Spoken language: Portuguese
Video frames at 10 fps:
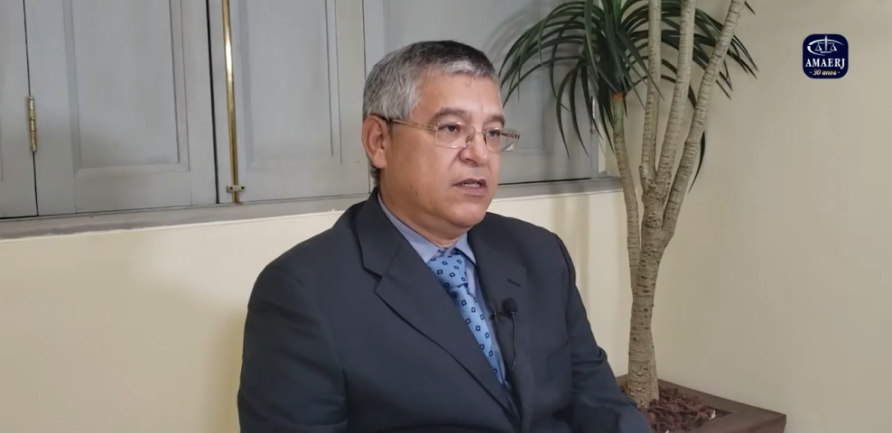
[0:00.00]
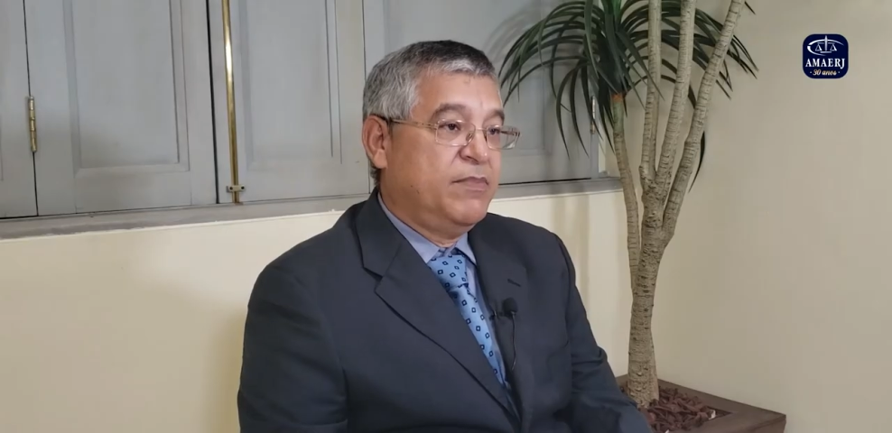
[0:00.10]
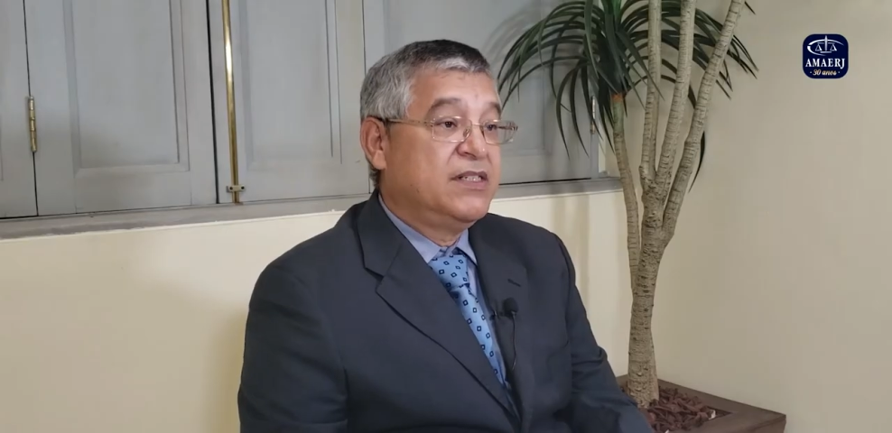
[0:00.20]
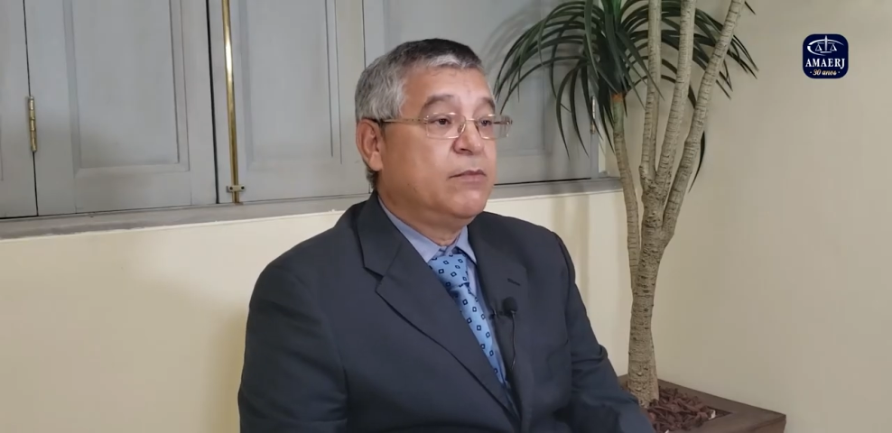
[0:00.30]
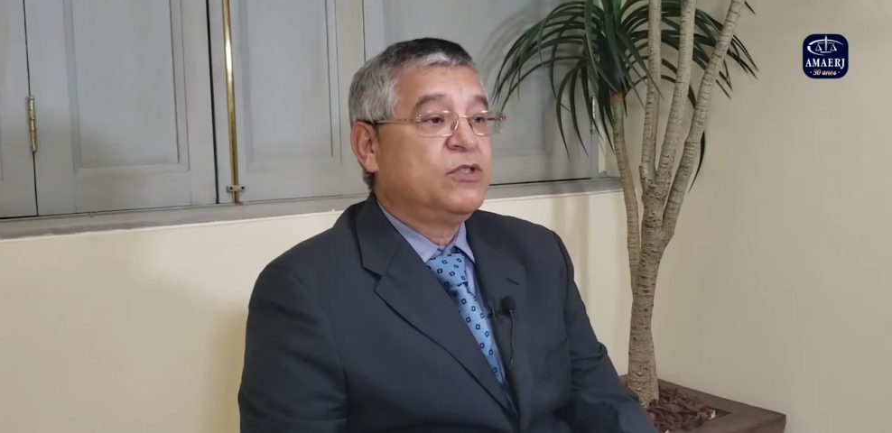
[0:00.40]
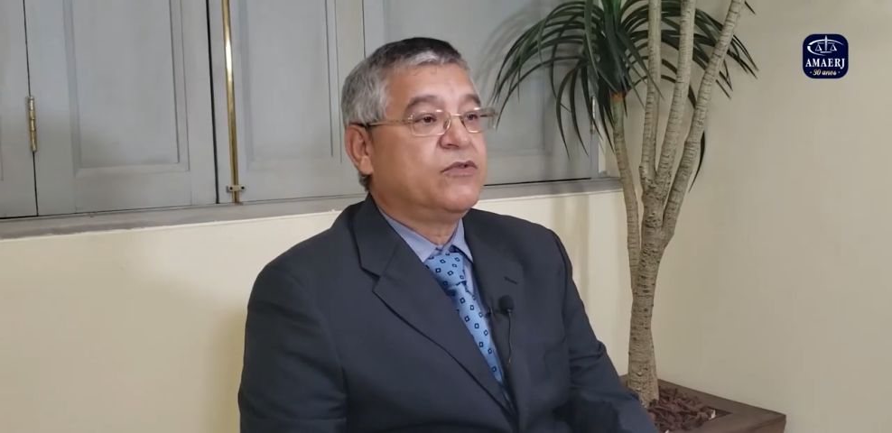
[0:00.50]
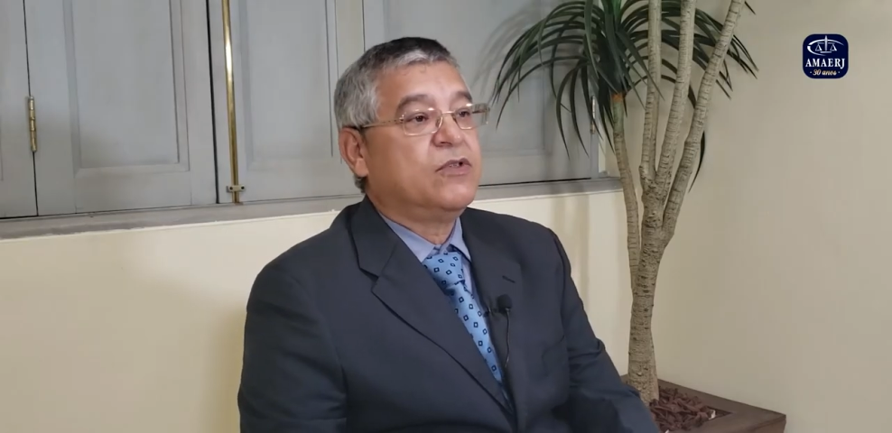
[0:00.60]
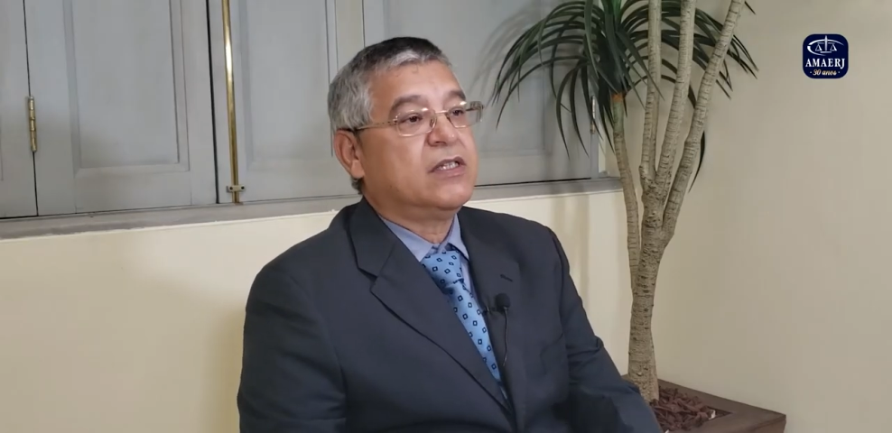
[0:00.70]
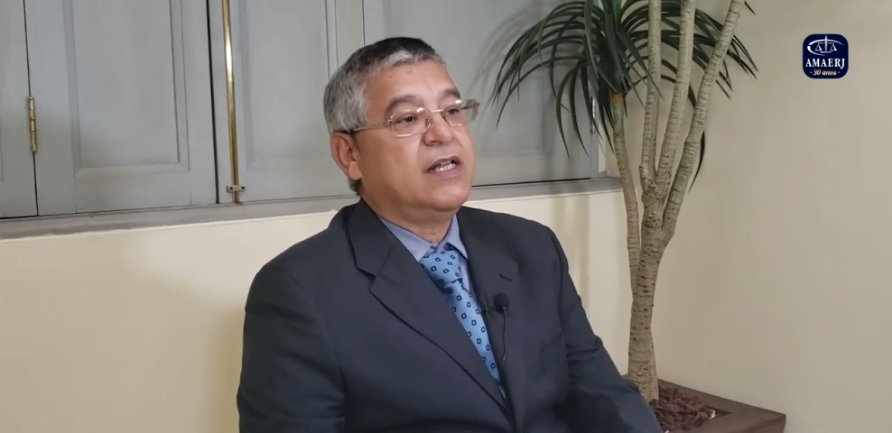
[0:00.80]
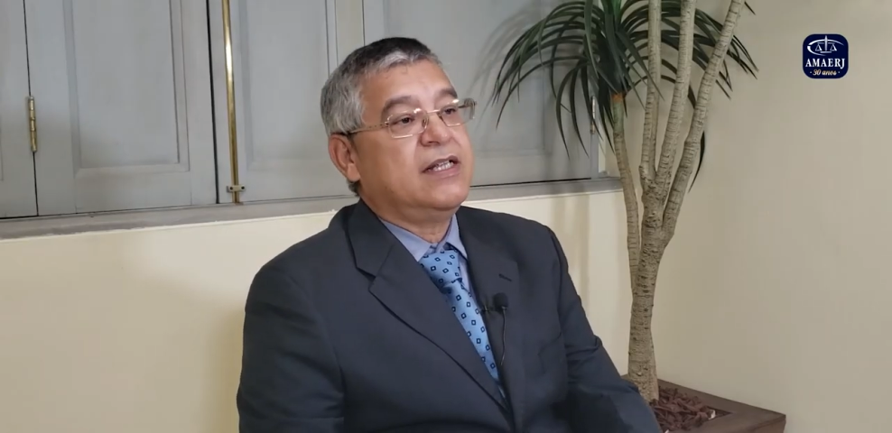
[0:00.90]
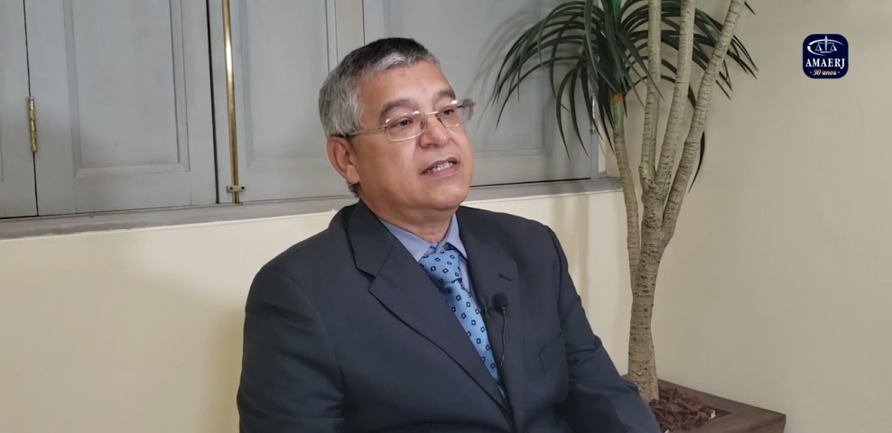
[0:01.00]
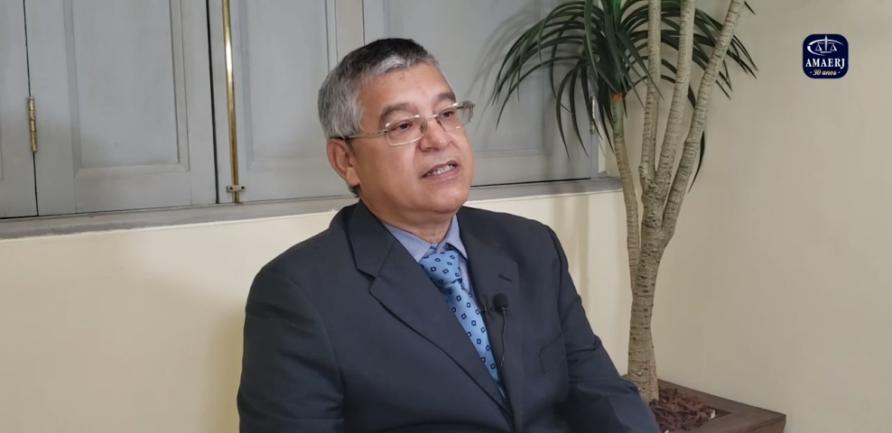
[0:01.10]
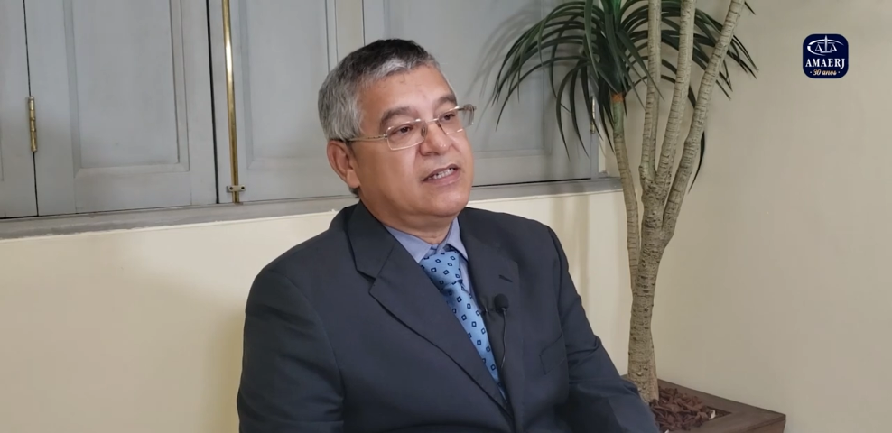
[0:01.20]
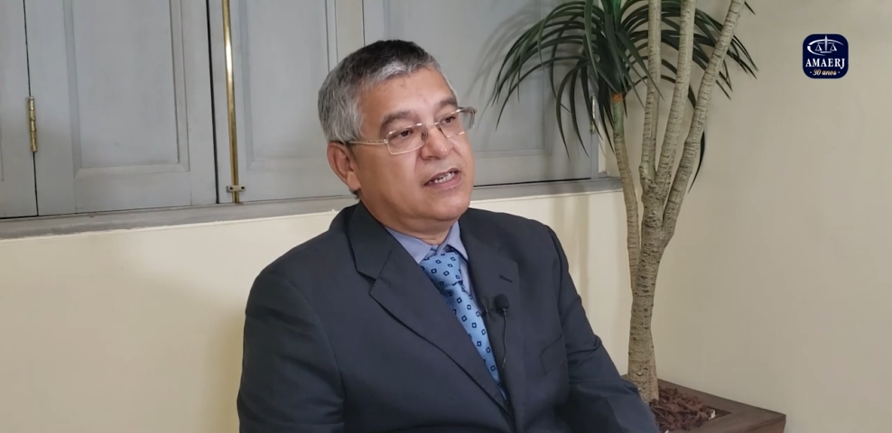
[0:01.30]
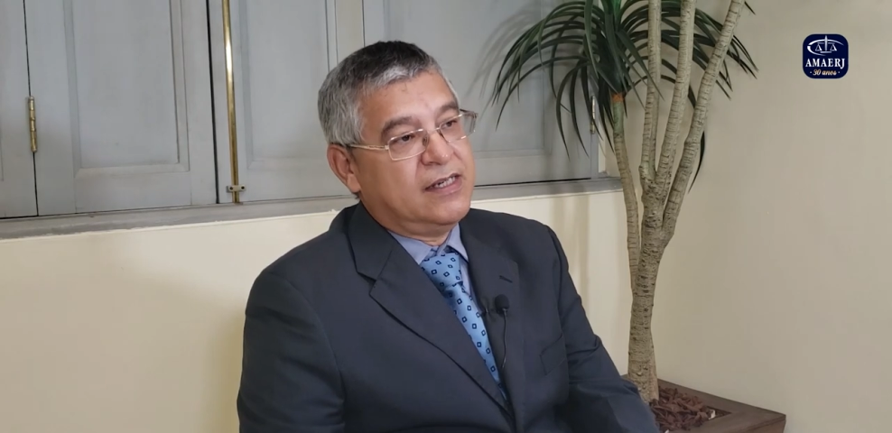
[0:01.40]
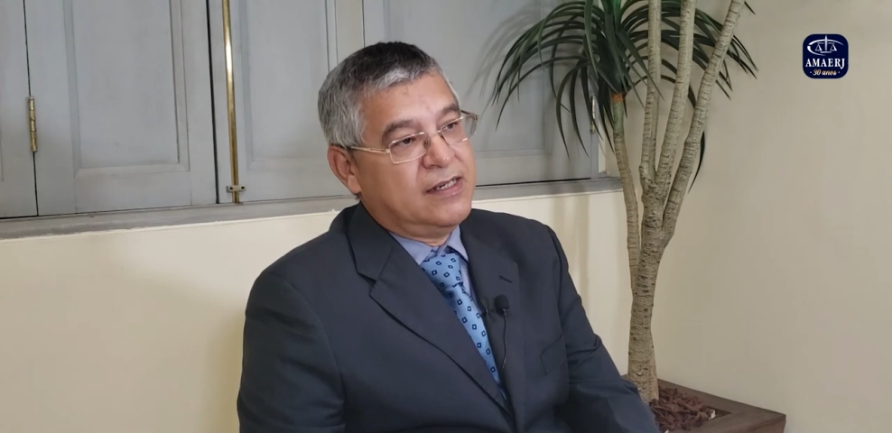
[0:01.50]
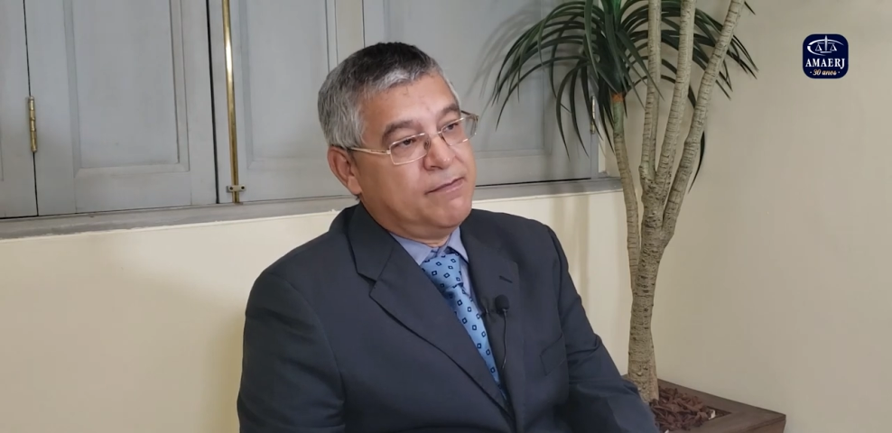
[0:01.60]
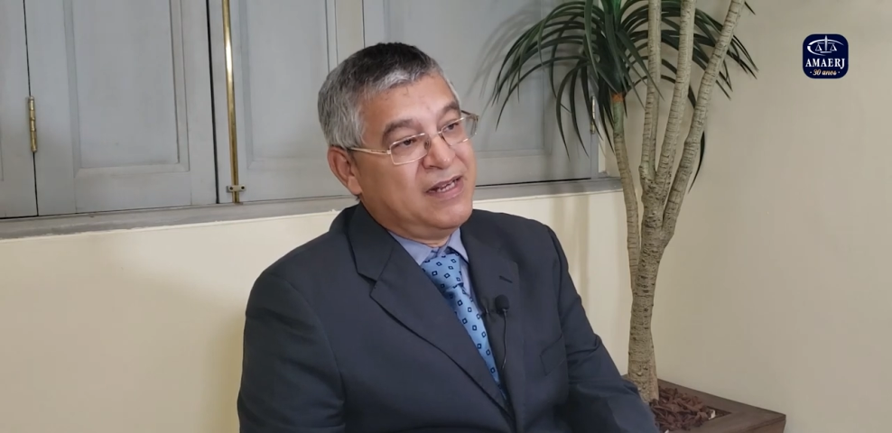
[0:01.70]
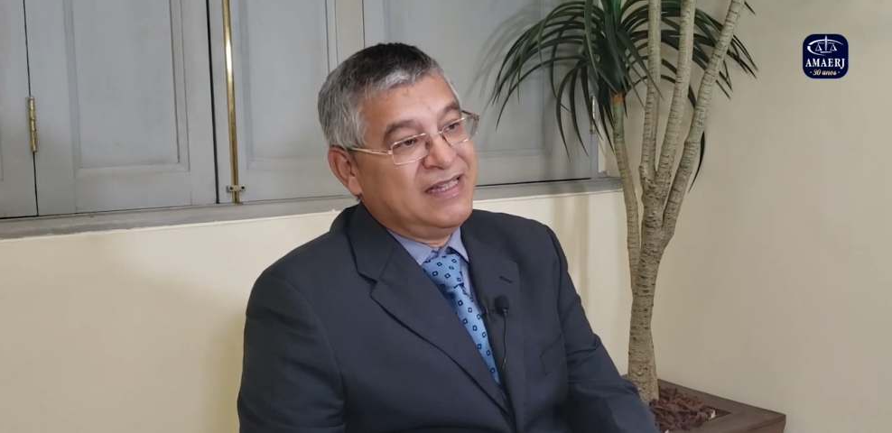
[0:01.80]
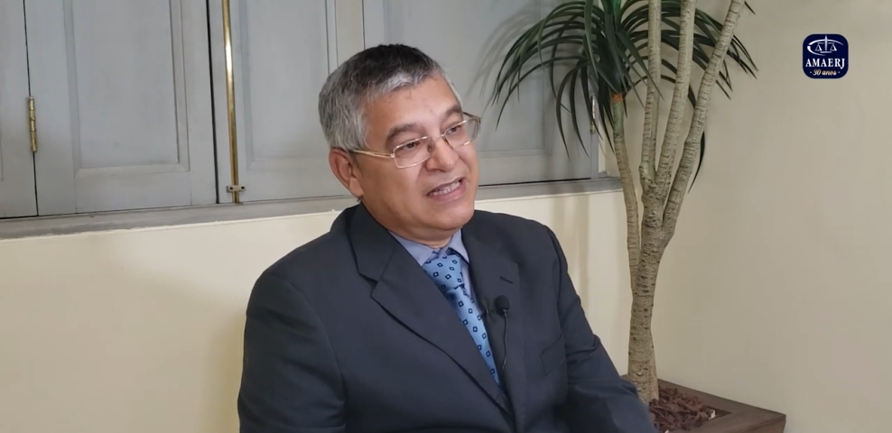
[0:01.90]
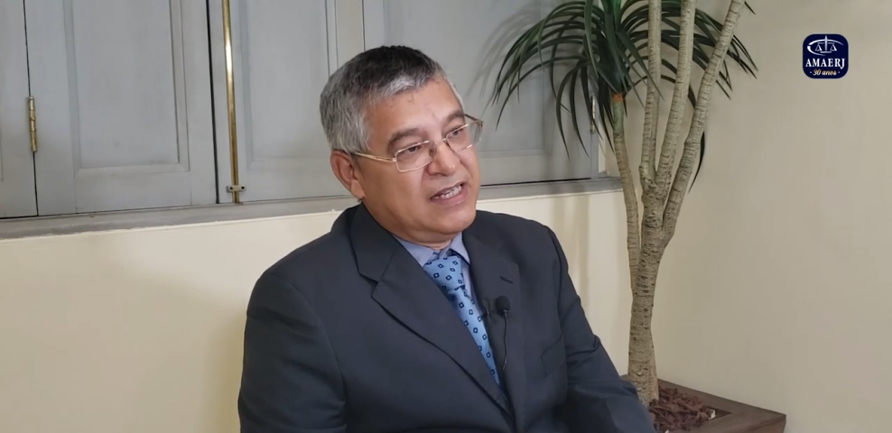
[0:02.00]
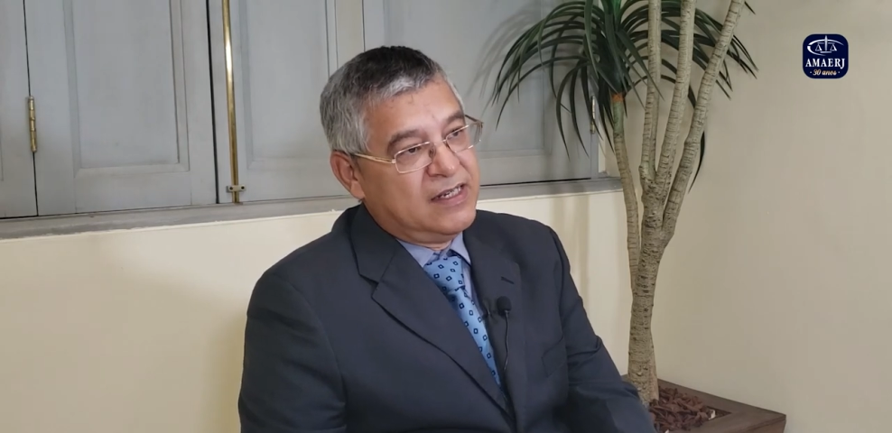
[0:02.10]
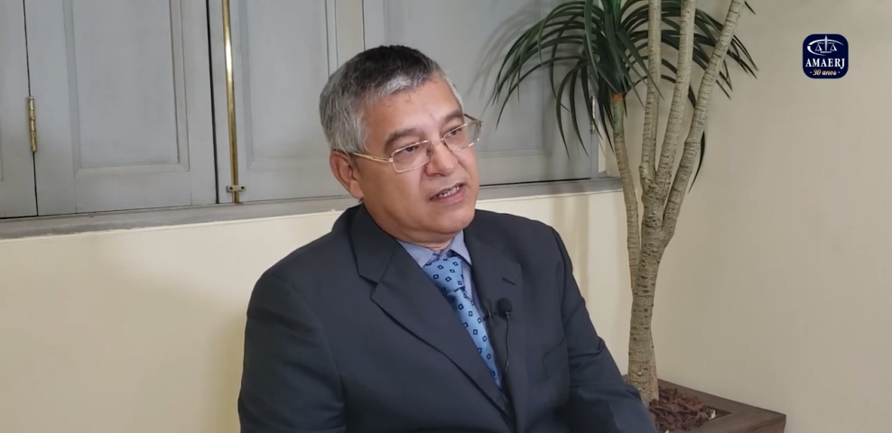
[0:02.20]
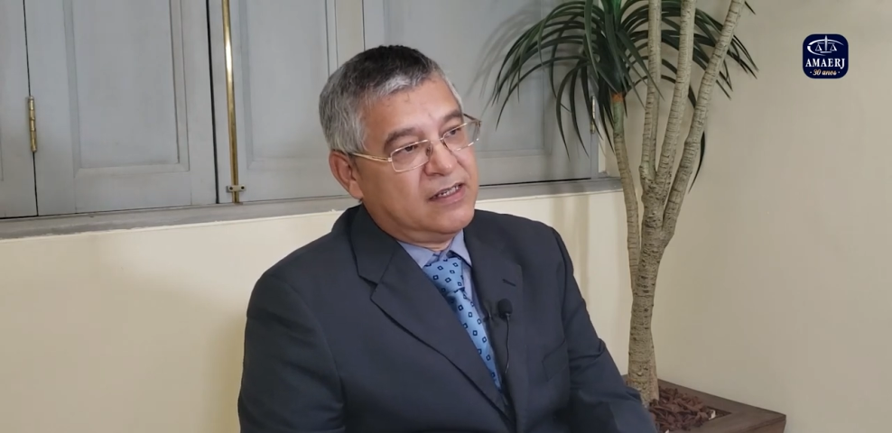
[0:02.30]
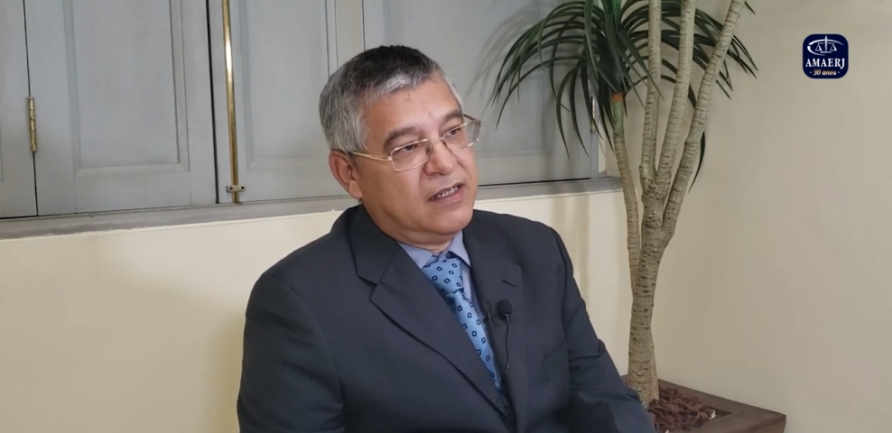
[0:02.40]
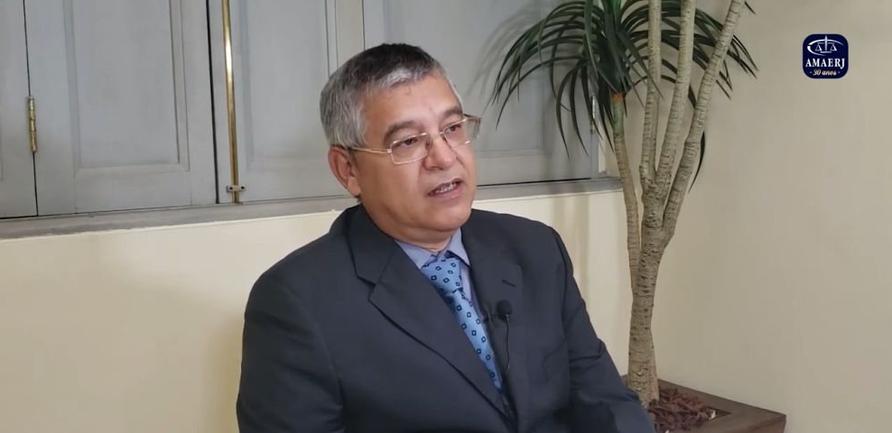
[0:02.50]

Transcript: Precisamos fortalecer e manter